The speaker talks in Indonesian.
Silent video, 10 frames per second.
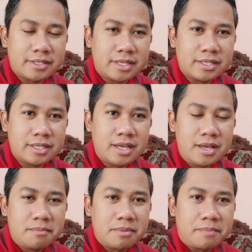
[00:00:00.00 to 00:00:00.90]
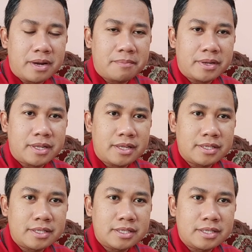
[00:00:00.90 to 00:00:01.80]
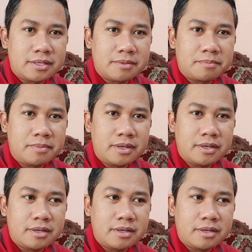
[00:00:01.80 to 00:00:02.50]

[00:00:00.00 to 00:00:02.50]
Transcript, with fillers: Jadi beberapa dari pe,